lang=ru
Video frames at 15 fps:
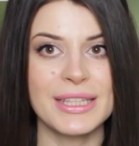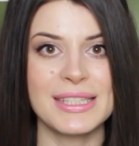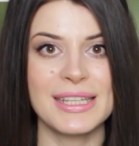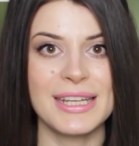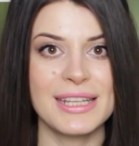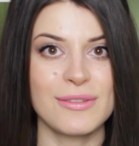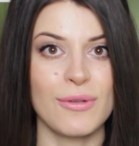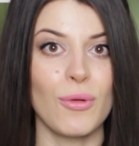это
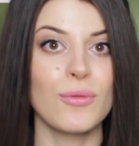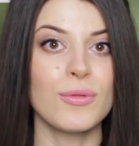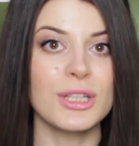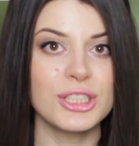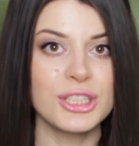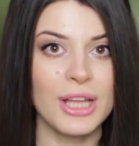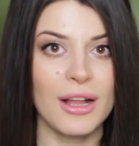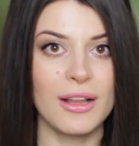средство
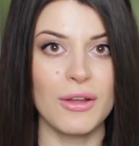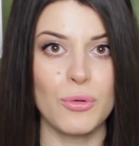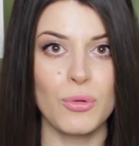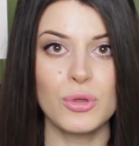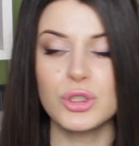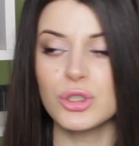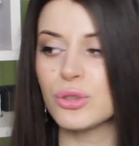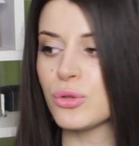увлажняло
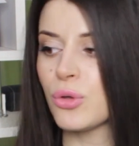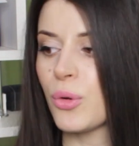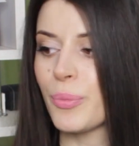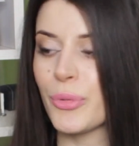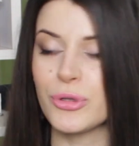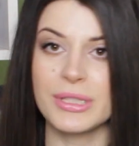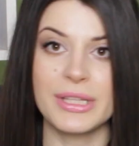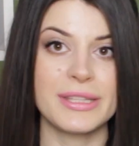кожу, то
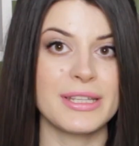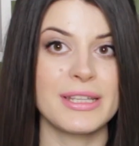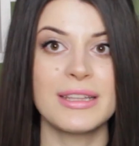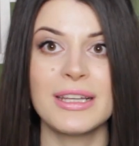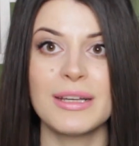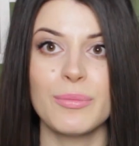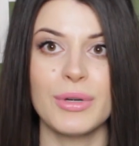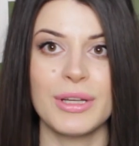просто
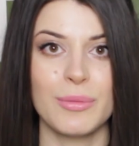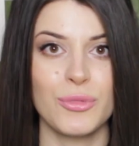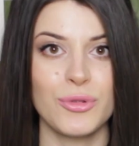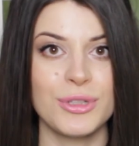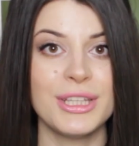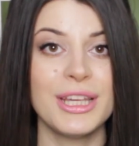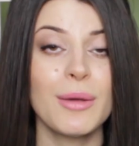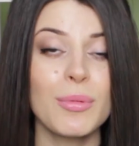цены бы
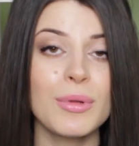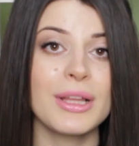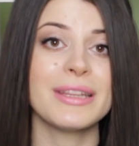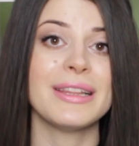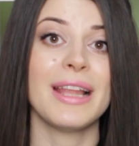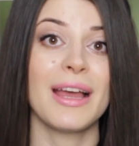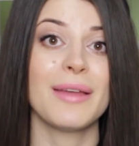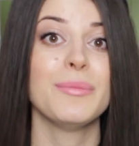ему не было
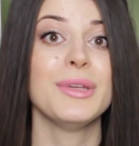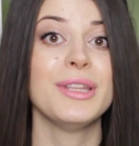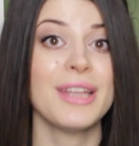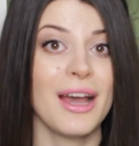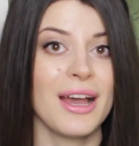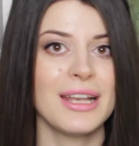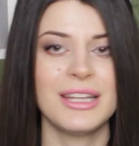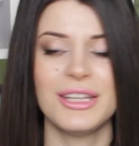для
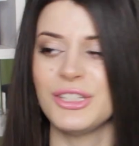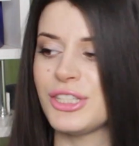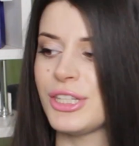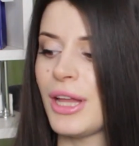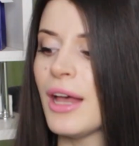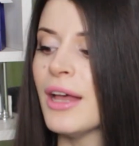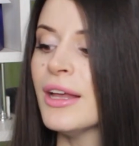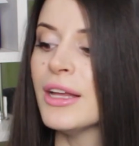меня
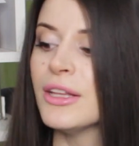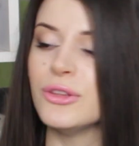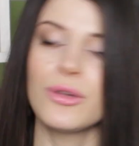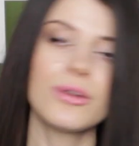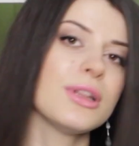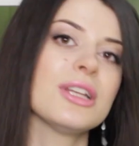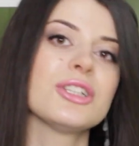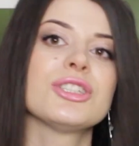лично,
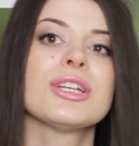но для